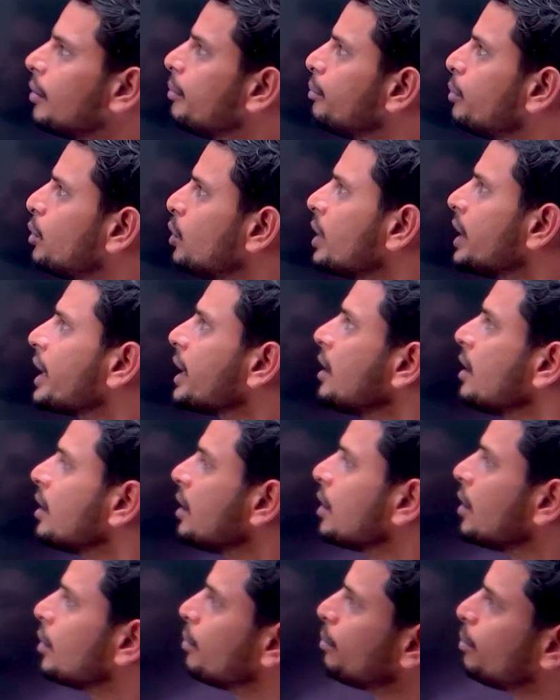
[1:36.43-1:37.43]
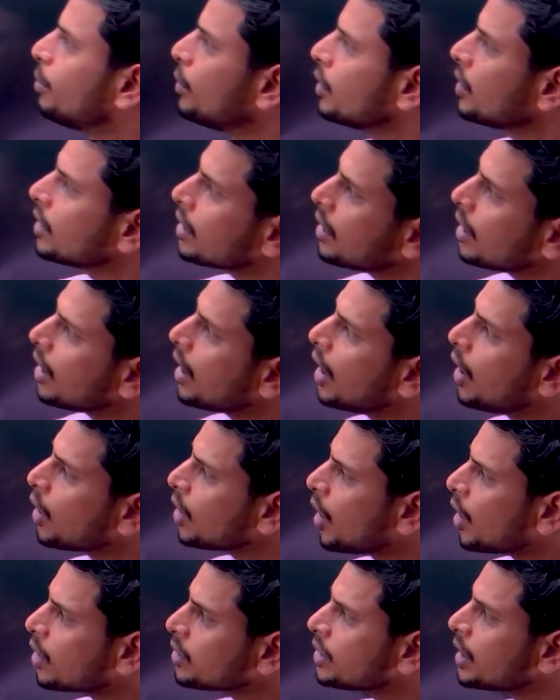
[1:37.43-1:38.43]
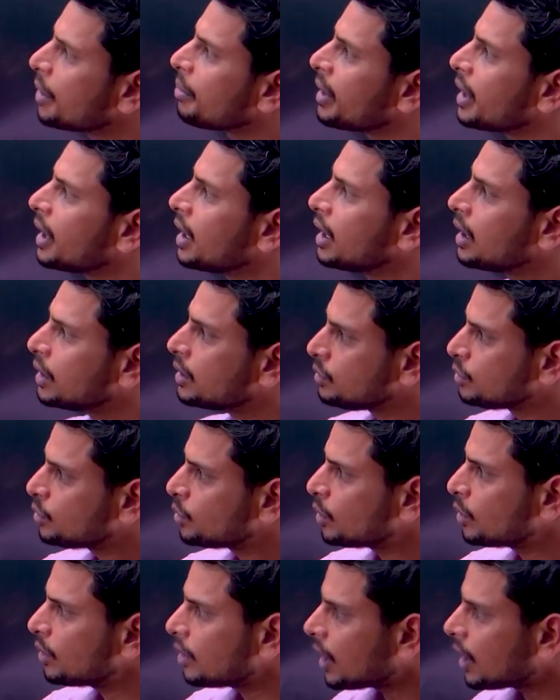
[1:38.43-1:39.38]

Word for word: बुक है बुक और ऑथर में जो